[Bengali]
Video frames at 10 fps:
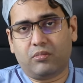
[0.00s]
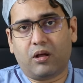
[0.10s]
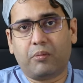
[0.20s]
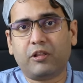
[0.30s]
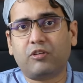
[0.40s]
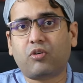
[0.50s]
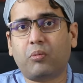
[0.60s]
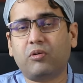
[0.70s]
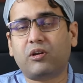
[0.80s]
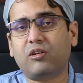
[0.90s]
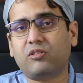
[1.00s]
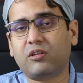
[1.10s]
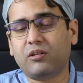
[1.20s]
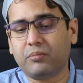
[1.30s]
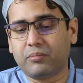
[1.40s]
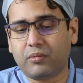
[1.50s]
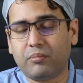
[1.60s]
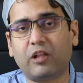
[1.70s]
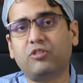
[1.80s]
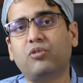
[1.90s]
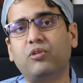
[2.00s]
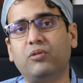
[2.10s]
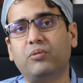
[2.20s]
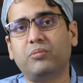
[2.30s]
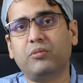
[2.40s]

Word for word: আমাদের সবার কাছে বাঞ্ছনীয়